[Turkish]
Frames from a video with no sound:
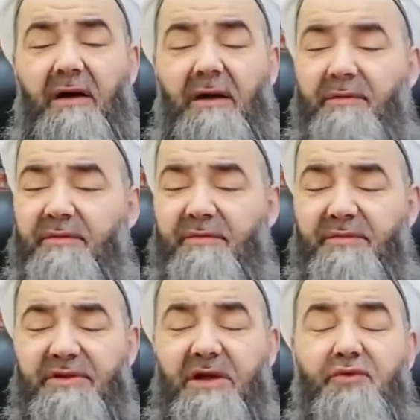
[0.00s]
e,
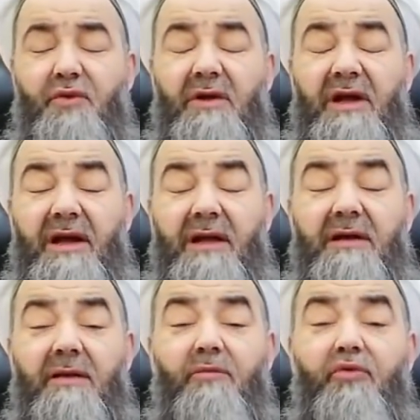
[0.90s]
bir şey söyleyerek
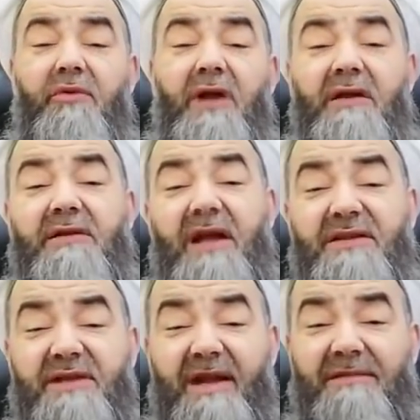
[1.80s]
bunlar
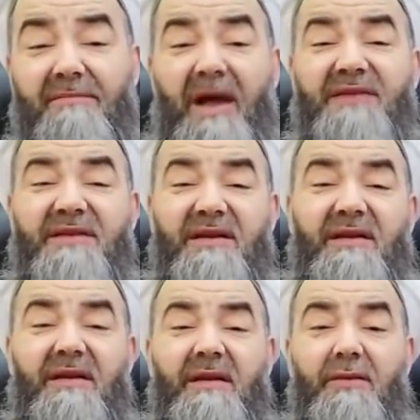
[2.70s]
tesir etmez.
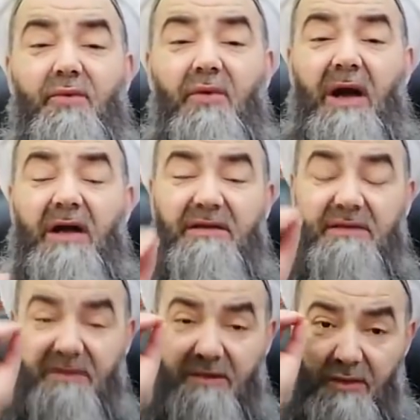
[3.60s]

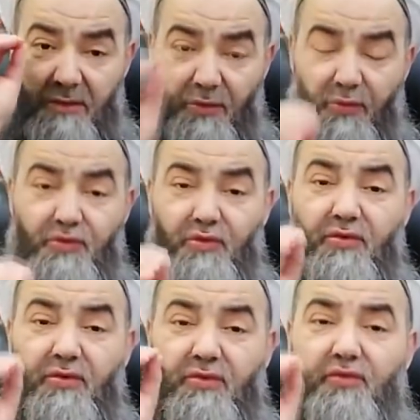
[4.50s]
Duanın huzur,
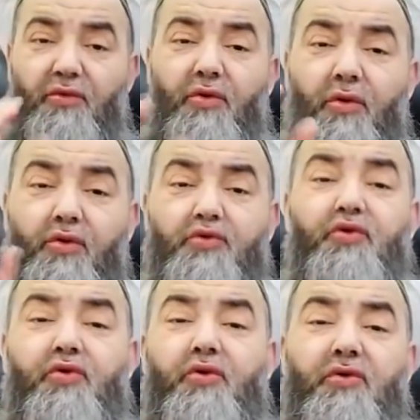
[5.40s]
ruhu
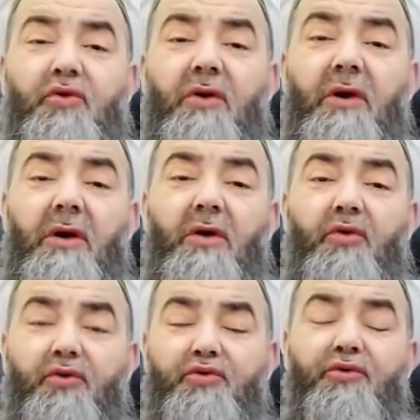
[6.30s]
huzurdur.
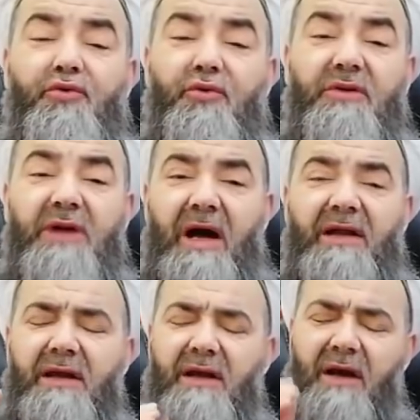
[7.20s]
Huşudur.
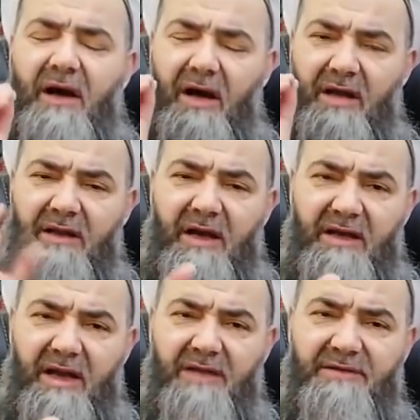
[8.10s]
Yani Allah
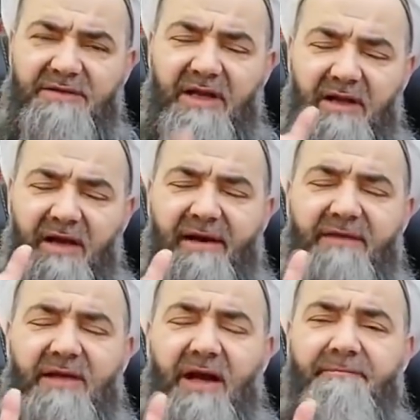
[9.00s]
ile senin
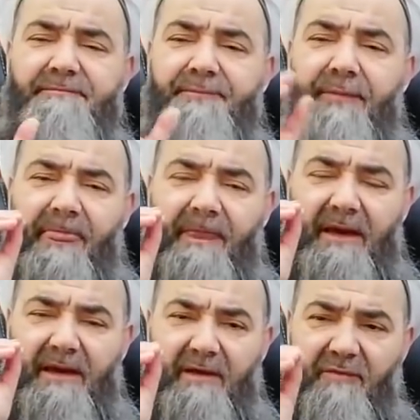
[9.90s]
aranda
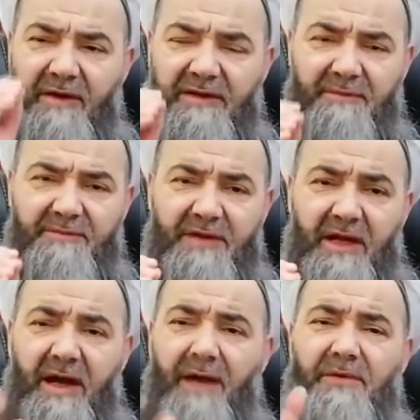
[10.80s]
e, efendim
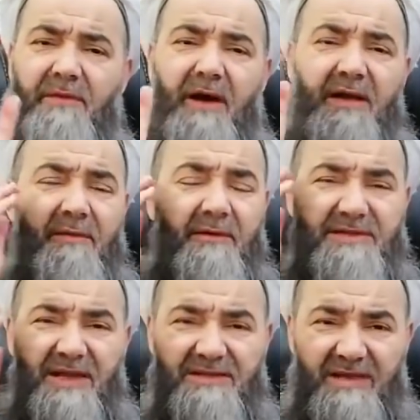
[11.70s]
tenha bir madde ve
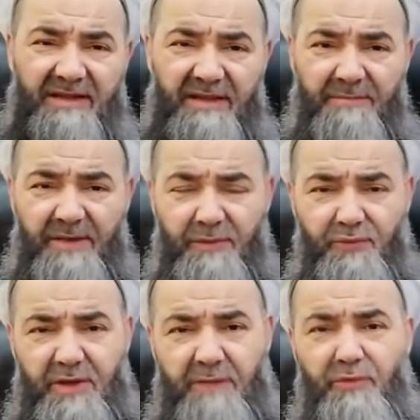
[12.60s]
seslerden biraz
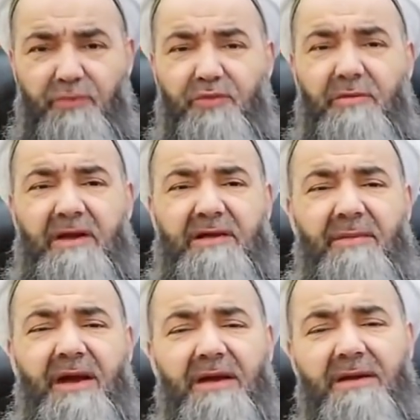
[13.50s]
uzak mümkün
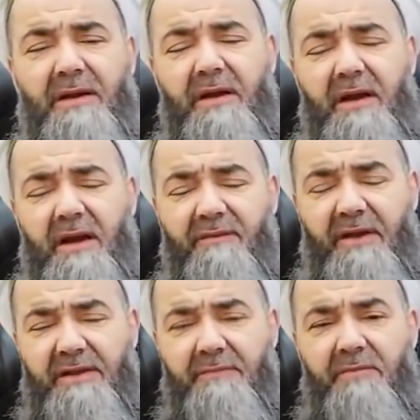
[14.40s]
mertebe
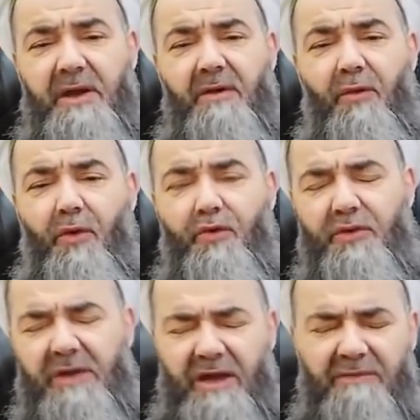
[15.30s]
efendim
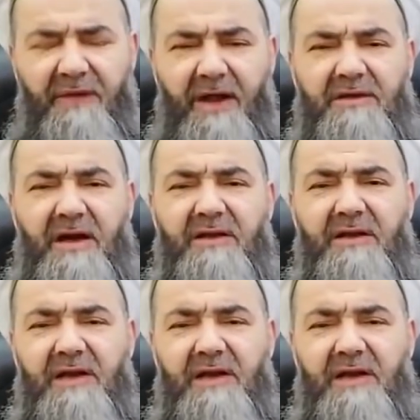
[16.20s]
okurken Fatiha'da